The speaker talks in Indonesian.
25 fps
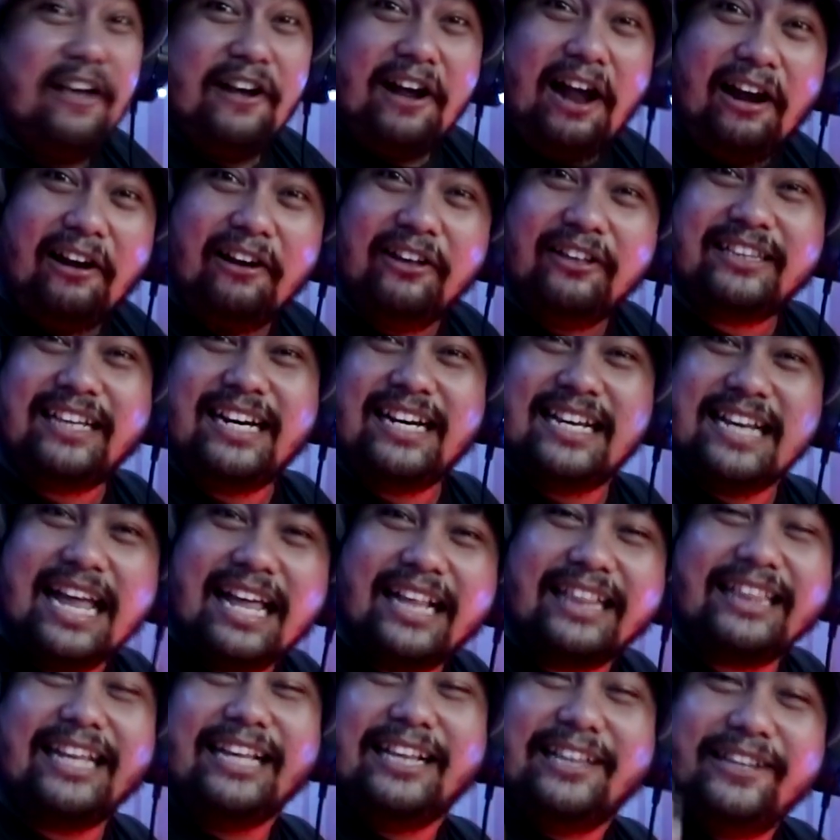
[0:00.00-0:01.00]
Kalau
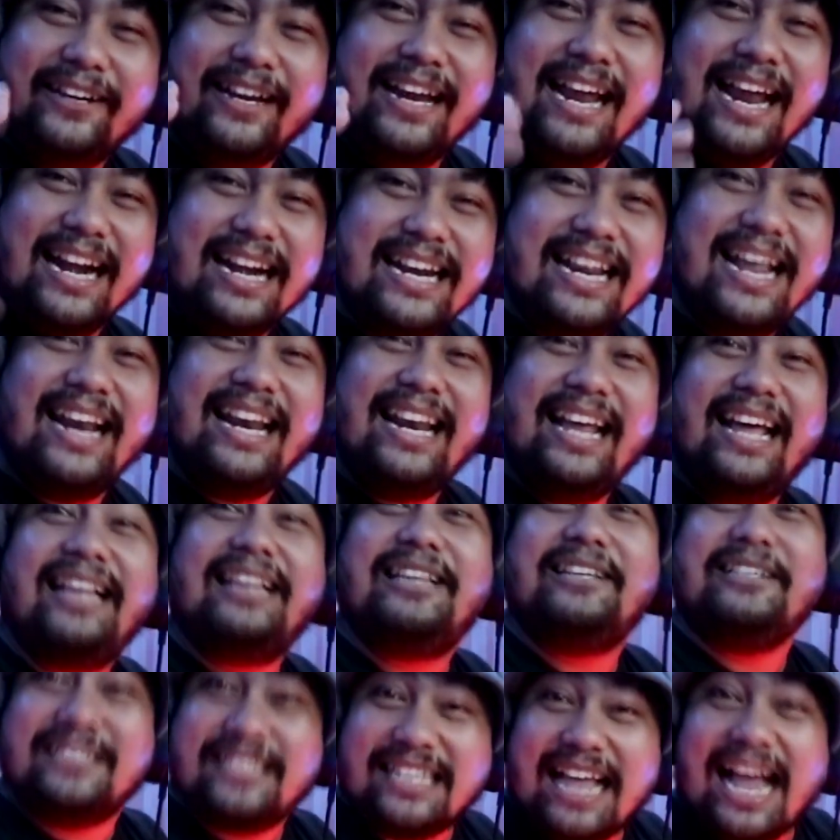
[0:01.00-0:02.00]
ternyata tuh yang dia
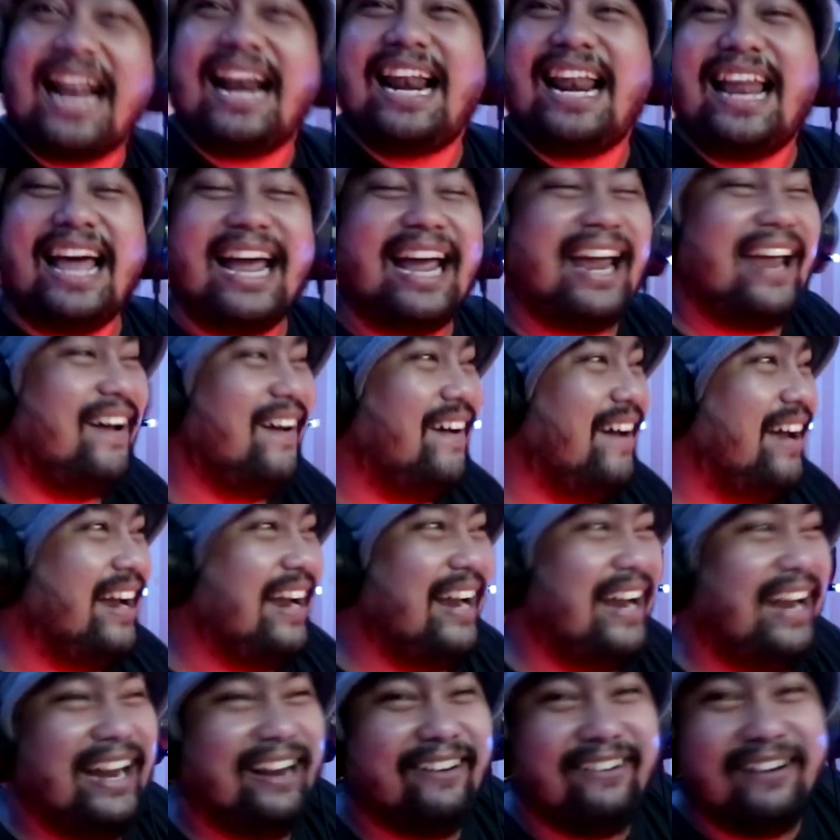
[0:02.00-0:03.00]
lihat tuh salah,
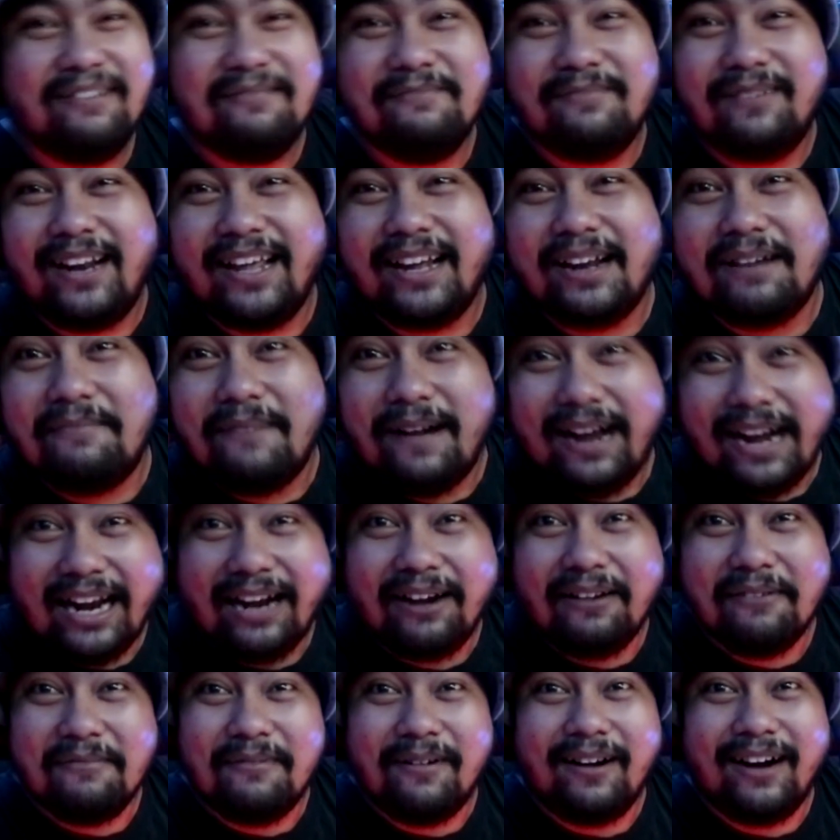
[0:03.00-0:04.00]
yoi. Udah mulai
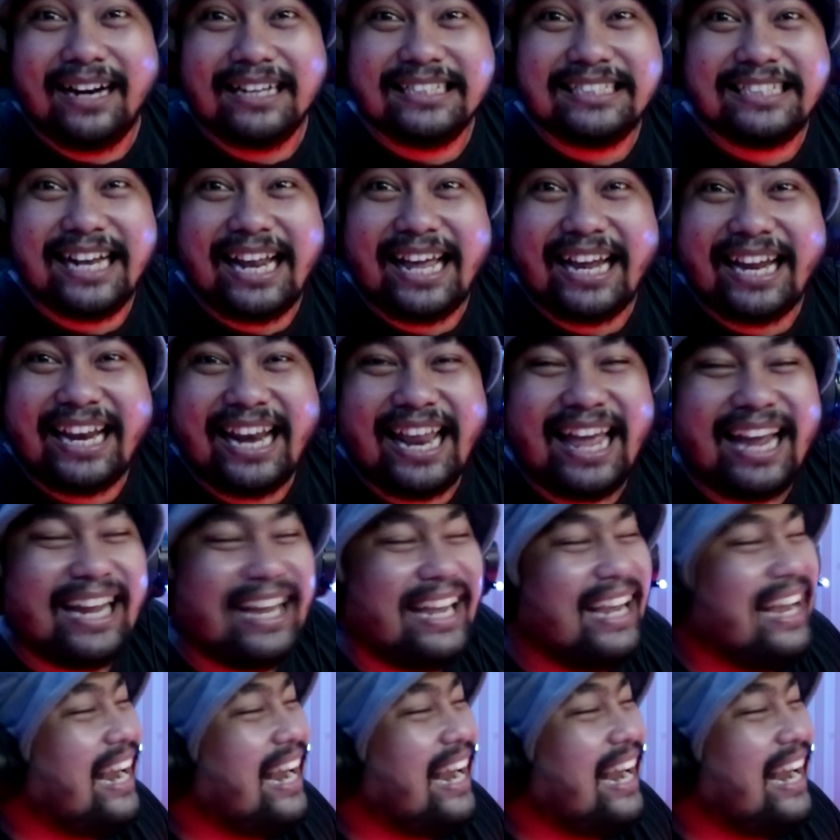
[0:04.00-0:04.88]
kemakan omongan si laki-laki.